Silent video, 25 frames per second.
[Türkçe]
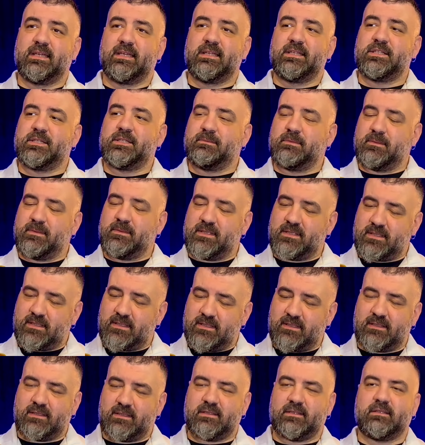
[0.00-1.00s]
Şimdi bir
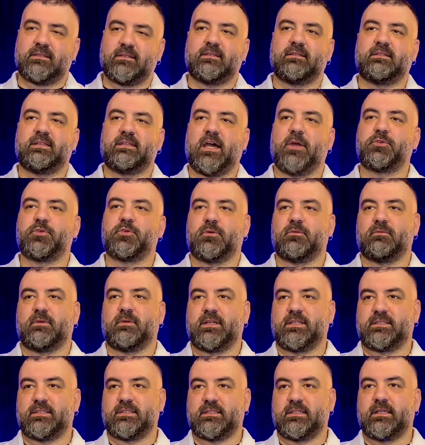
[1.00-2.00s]
e, tiyatrom
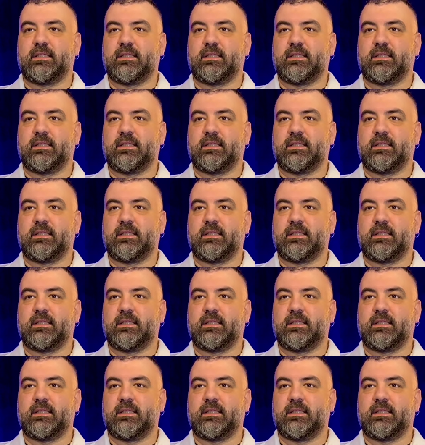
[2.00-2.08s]
var.